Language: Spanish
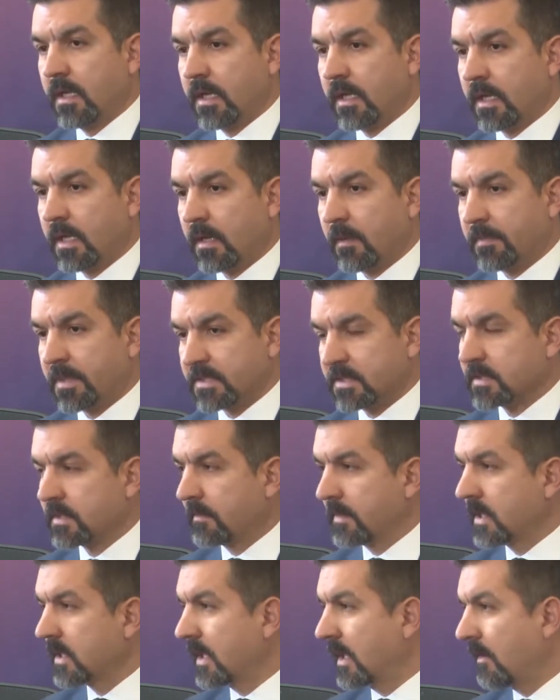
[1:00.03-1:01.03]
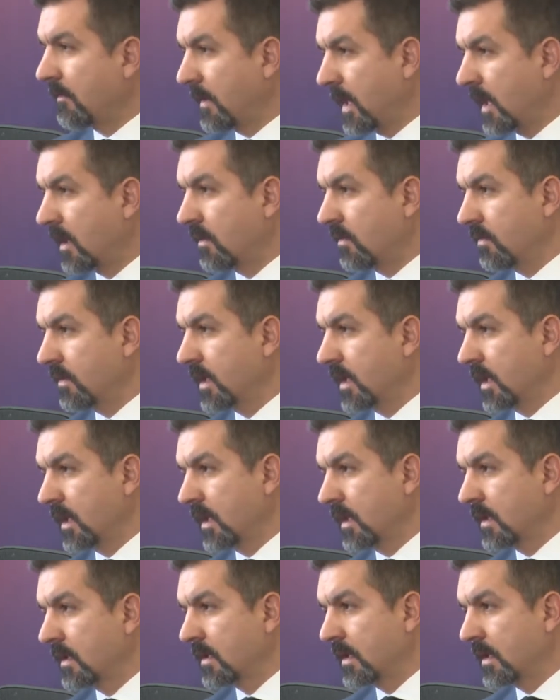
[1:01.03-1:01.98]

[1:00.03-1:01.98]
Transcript: era precisamente el blanco del,